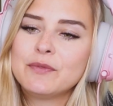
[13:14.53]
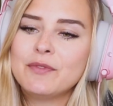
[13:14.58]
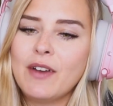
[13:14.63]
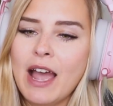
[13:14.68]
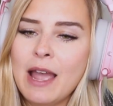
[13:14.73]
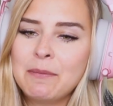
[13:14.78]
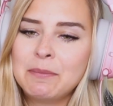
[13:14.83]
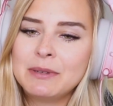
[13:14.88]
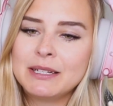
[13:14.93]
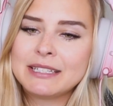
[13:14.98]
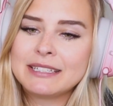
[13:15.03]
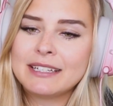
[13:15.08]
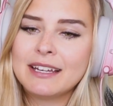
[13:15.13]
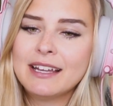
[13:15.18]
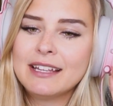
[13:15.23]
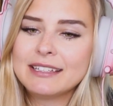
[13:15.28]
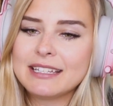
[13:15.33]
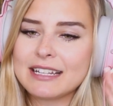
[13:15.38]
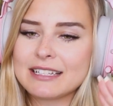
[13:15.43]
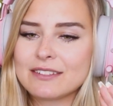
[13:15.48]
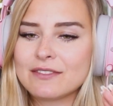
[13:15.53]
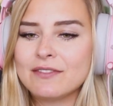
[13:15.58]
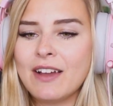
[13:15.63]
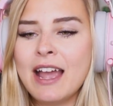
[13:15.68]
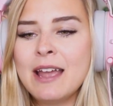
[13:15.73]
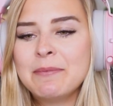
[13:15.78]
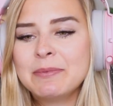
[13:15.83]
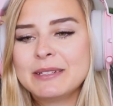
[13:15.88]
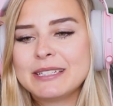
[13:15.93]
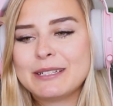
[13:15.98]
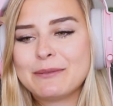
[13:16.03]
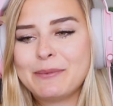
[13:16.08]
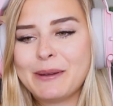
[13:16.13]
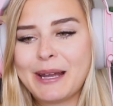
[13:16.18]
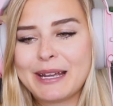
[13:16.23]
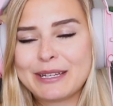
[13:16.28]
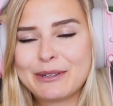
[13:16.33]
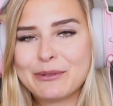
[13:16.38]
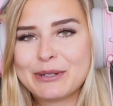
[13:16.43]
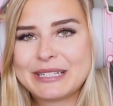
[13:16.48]
weibliche, das weibliche
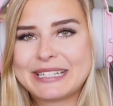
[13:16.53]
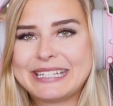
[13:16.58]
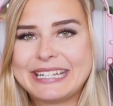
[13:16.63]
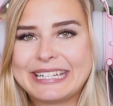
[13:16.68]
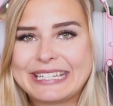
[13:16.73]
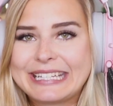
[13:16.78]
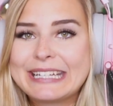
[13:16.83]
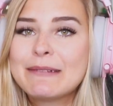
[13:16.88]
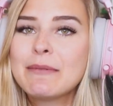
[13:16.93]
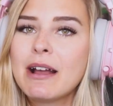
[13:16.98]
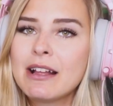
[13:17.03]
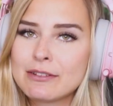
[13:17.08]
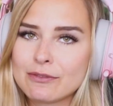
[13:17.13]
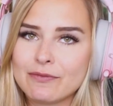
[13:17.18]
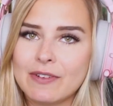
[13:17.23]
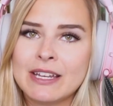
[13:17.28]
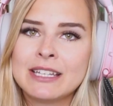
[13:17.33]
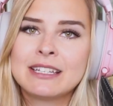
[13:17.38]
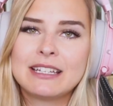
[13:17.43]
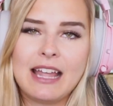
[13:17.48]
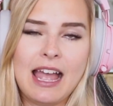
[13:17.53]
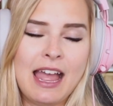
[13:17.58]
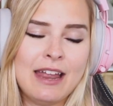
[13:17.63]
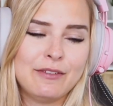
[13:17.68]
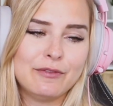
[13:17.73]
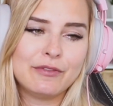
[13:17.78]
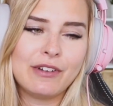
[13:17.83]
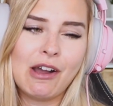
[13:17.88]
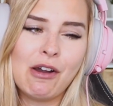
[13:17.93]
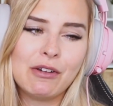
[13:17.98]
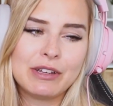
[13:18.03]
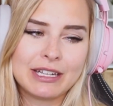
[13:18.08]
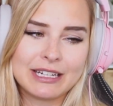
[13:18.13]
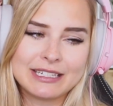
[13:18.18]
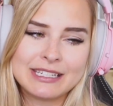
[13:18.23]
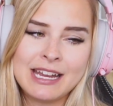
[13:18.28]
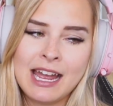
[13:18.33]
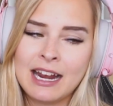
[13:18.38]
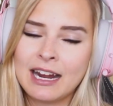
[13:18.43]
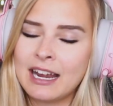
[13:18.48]
Periodensystem, also wenn eine Frau
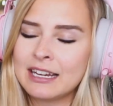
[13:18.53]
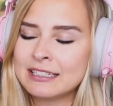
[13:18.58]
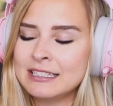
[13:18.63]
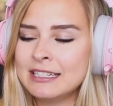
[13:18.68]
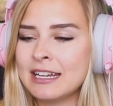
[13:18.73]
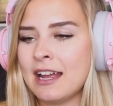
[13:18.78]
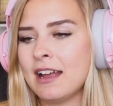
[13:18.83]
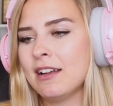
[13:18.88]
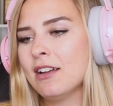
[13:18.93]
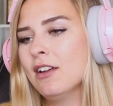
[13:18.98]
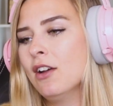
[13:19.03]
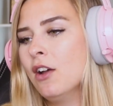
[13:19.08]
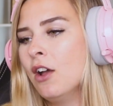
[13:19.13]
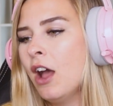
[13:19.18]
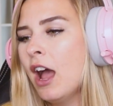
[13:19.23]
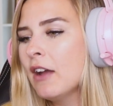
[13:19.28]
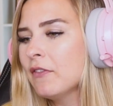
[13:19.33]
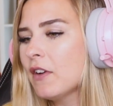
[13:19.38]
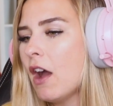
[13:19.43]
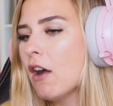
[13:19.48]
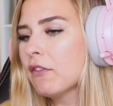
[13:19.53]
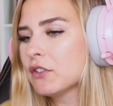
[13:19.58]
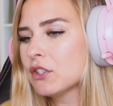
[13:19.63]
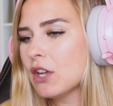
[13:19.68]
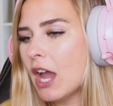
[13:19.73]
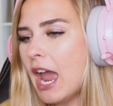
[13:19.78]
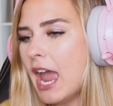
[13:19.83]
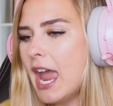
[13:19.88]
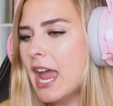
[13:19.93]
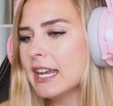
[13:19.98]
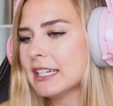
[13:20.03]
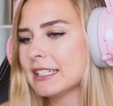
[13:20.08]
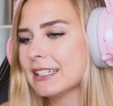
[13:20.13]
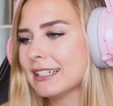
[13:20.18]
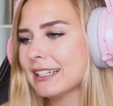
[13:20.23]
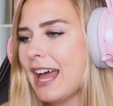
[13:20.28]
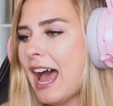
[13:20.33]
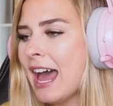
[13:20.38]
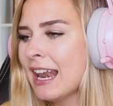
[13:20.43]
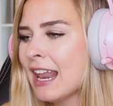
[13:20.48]
ihre Tage hat, Nina, Hör einfach auf zu
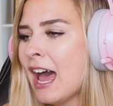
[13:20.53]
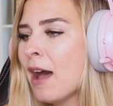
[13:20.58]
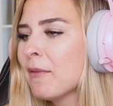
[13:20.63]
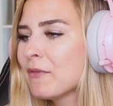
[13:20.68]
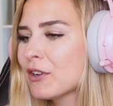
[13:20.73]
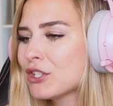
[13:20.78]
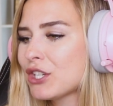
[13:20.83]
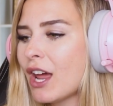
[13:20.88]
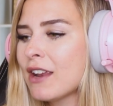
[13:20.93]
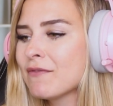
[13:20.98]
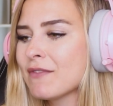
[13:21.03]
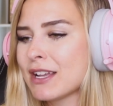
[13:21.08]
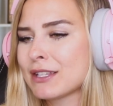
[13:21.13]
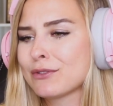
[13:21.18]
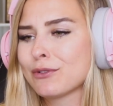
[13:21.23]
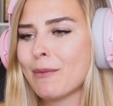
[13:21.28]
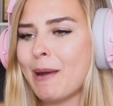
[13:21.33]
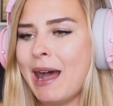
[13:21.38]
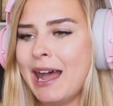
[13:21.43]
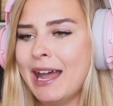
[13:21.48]
reden! Alle haben verstanden, was du